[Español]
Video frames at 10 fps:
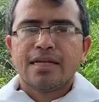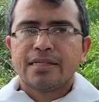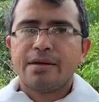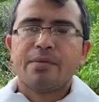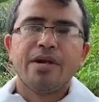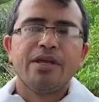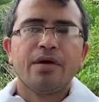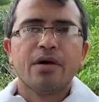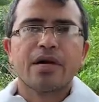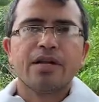Sean
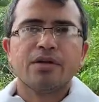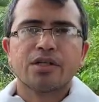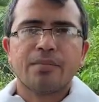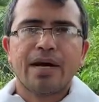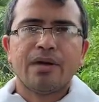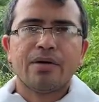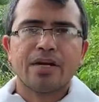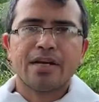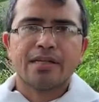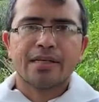bienvenidos, queridos hermanos,
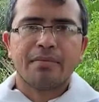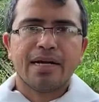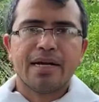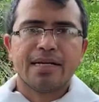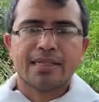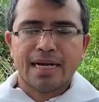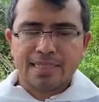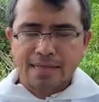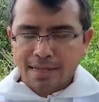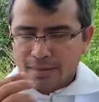queridas hermanas, a la
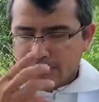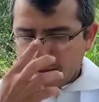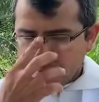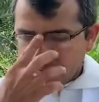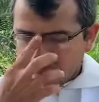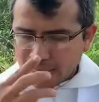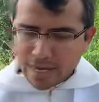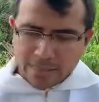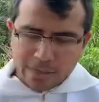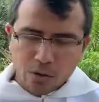Santa
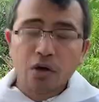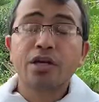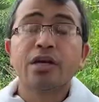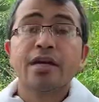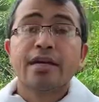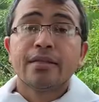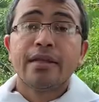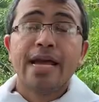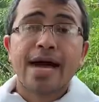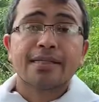Misa de hoy,
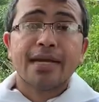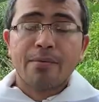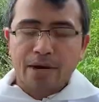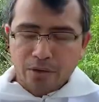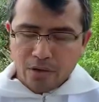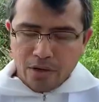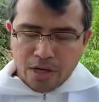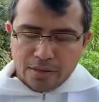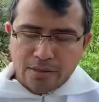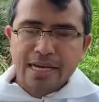día sábado
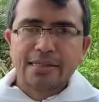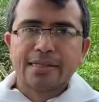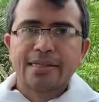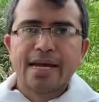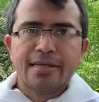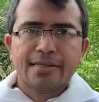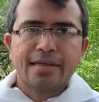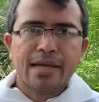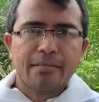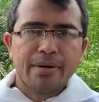16
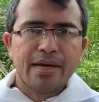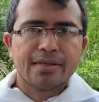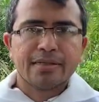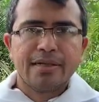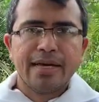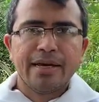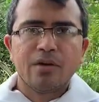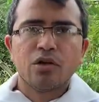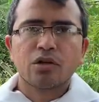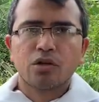del mes de
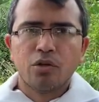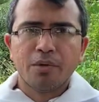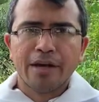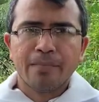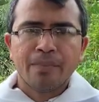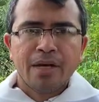octubre.